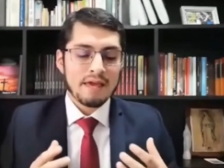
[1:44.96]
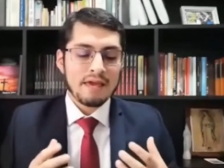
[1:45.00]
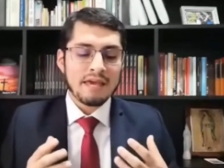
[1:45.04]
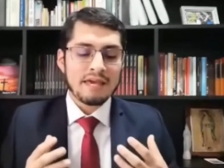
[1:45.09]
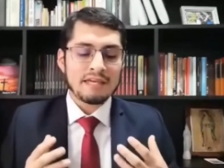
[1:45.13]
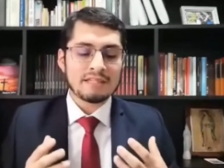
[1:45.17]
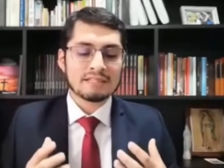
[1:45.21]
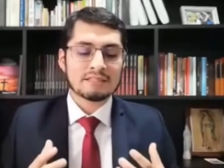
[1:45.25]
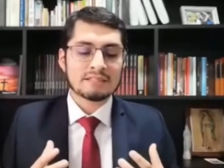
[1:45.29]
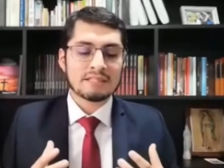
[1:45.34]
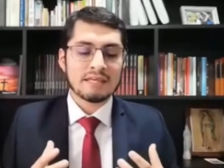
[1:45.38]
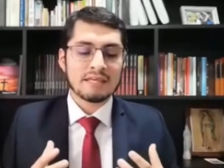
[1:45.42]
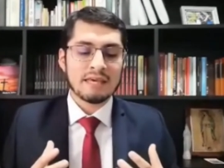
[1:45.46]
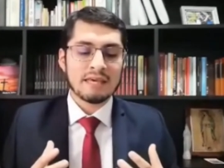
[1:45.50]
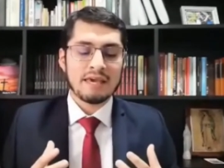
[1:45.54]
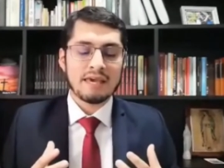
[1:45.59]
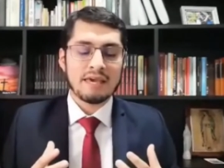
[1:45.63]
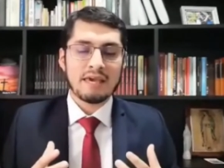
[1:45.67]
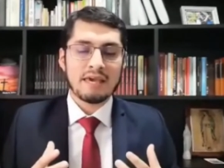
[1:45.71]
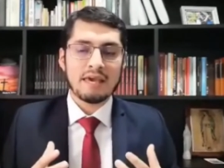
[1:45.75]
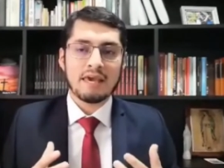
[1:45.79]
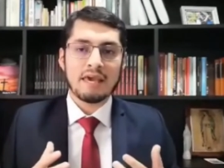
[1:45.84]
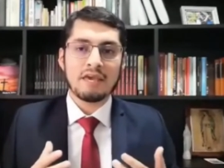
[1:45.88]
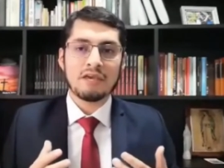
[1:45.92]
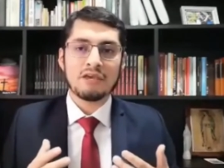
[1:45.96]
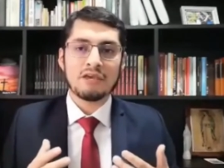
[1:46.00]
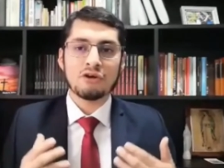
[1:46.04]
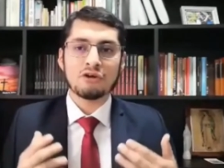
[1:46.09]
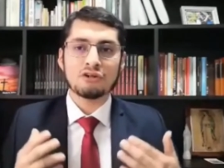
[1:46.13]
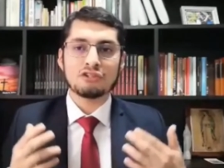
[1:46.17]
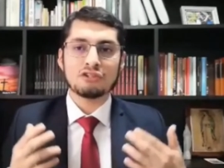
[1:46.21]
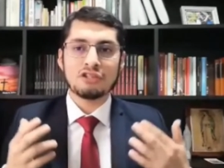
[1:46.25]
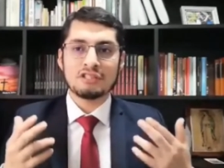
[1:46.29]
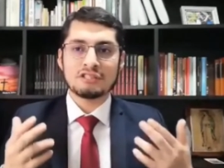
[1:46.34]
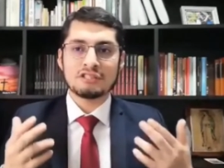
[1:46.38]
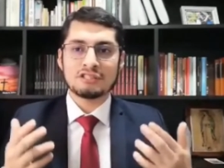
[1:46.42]
es que
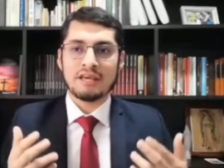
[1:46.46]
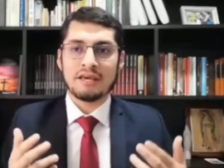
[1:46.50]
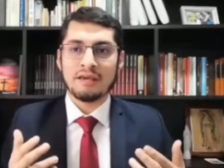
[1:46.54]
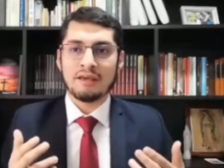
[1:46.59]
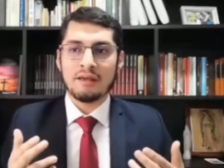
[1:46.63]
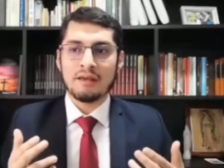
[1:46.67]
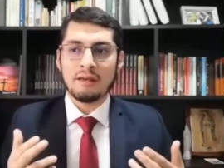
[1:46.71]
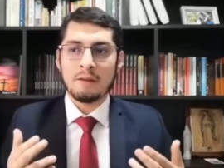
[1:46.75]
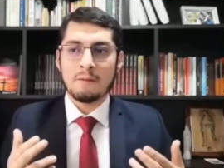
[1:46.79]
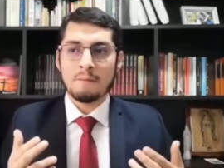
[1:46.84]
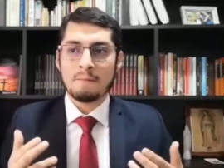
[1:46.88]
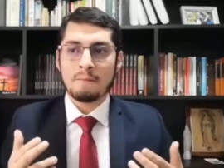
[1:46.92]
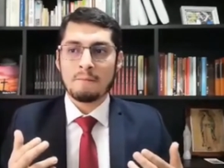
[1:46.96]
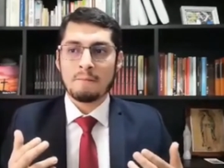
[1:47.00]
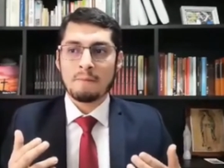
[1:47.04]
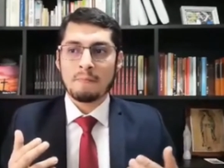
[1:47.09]
ellos dicen,